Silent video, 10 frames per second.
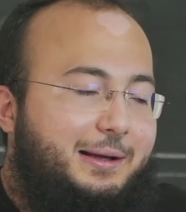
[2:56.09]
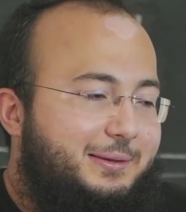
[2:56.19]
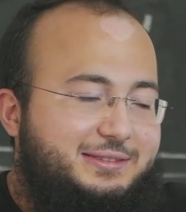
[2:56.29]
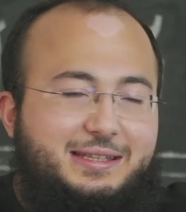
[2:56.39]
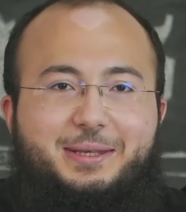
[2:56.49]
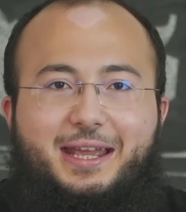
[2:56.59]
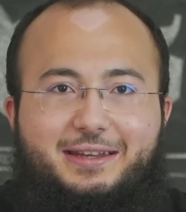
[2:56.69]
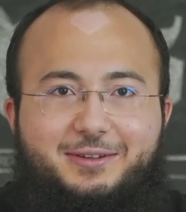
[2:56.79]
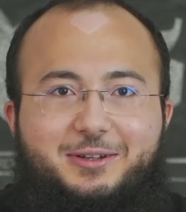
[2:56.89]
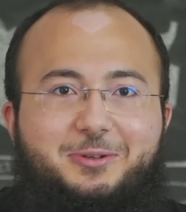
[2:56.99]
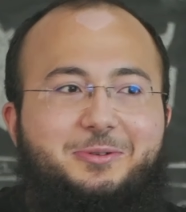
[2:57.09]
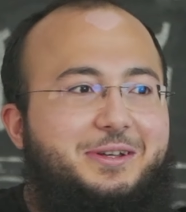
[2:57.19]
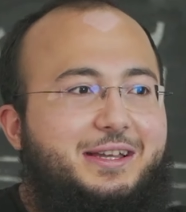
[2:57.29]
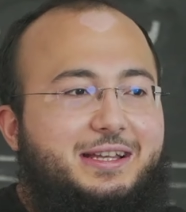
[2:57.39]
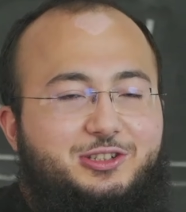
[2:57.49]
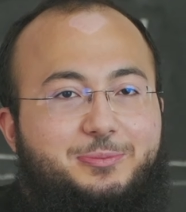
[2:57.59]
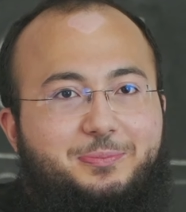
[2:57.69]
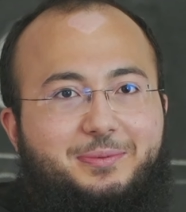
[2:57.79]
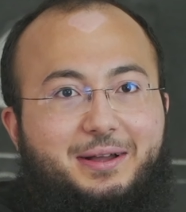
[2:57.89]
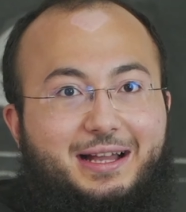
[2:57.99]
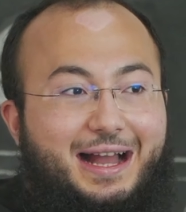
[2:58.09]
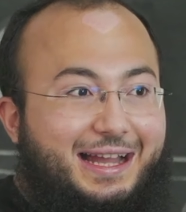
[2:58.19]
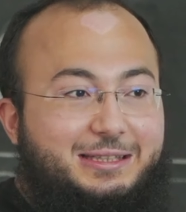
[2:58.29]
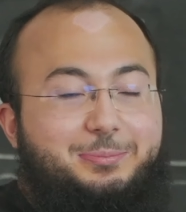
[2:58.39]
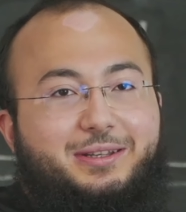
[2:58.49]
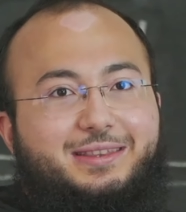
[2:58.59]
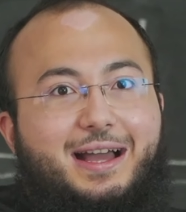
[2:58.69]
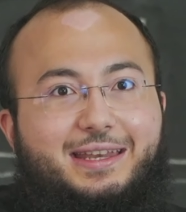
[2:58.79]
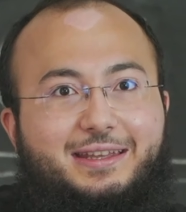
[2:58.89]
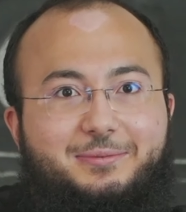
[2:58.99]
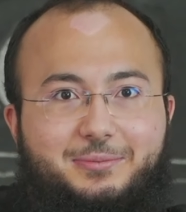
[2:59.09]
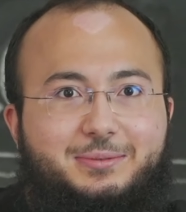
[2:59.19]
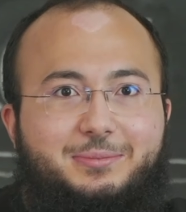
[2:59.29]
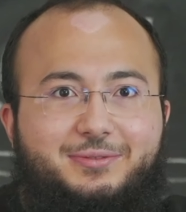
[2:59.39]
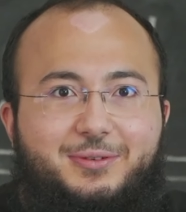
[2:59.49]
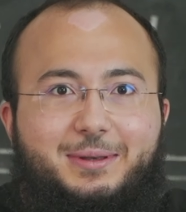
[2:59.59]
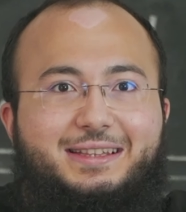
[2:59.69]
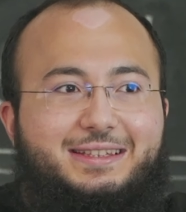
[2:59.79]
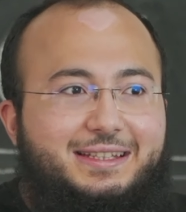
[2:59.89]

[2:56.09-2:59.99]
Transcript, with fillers: سيبني انا حلو جيب احد بريطاني من في لندن